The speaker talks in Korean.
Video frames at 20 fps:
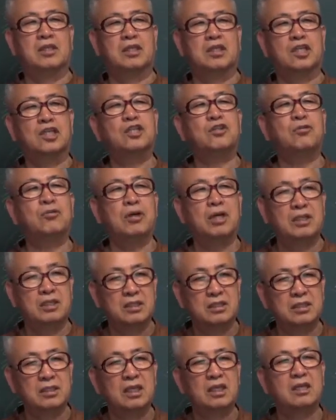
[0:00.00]
기토가
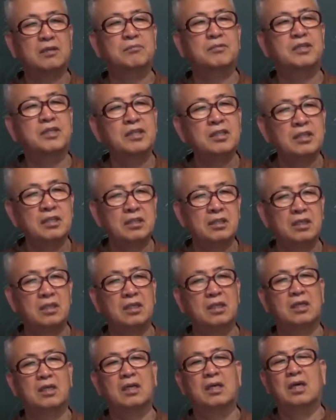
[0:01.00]
있는 사람은
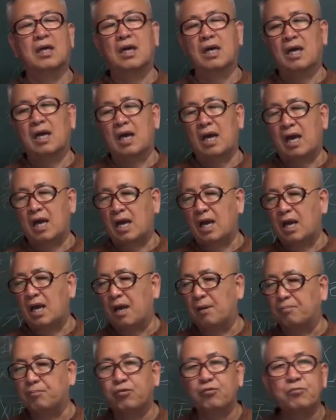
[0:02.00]

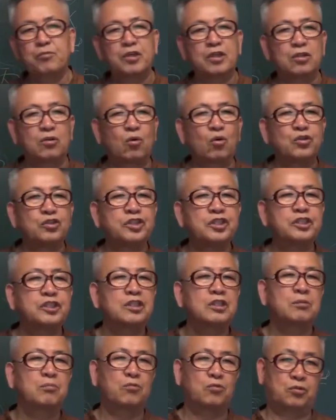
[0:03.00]
아프면
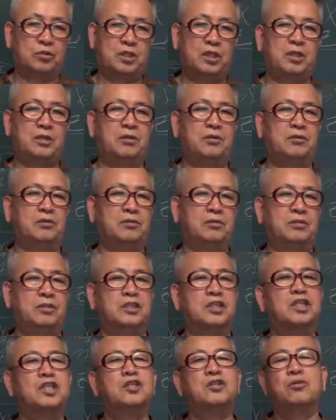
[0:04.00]
고치지를 못해요.
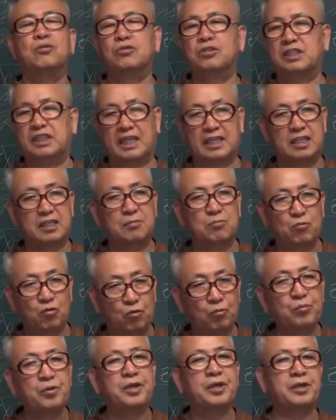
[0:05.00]
기토는 자기
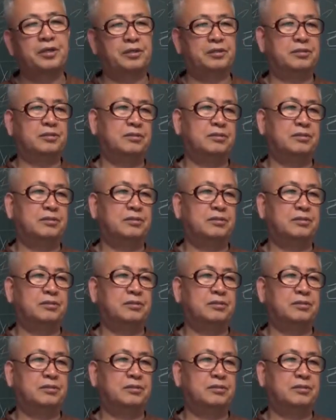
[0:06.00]
몸이에요.